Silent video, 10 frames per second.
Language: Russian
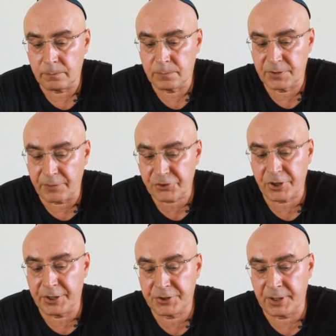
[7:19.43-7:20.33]

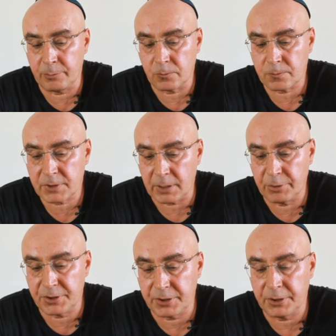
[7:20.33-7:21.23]
завершая тему
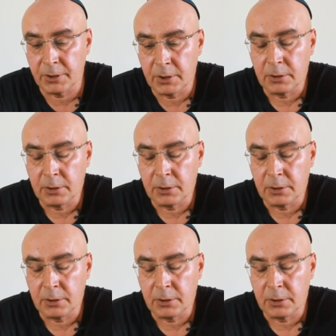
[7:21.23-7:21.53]
событий